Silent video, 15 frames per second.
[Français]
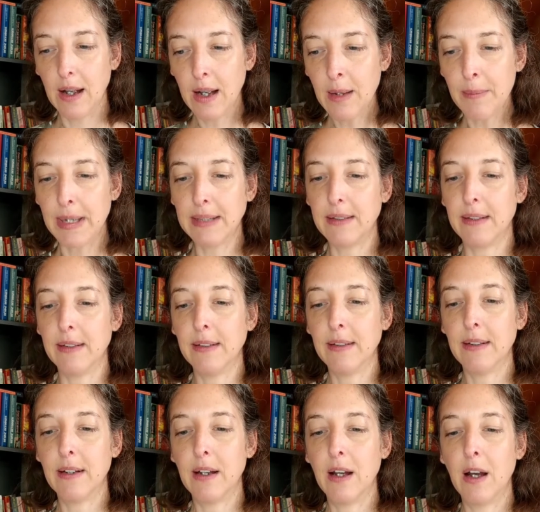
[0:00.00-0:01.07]
Un matin,
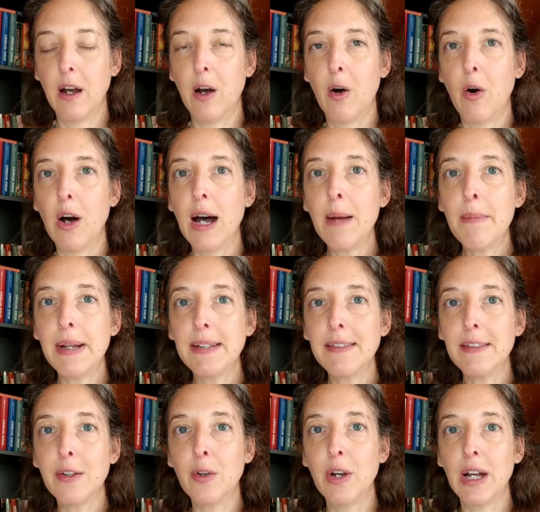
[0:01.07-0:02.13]
en
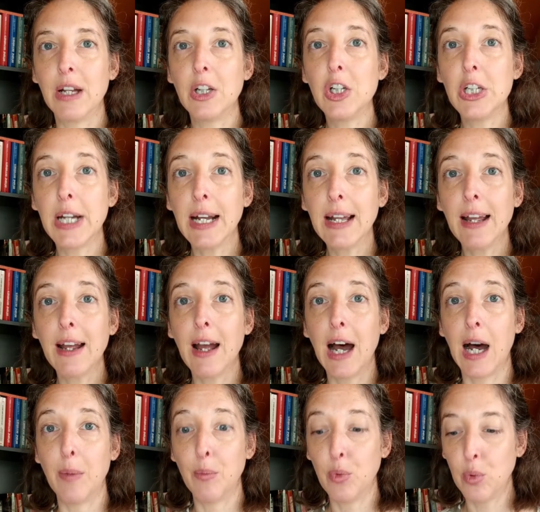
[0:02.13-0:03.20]
ramassant un chagrin
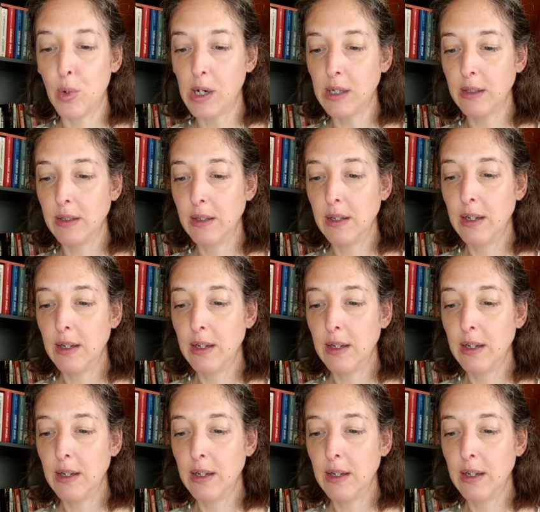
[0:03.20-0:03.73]
à poids,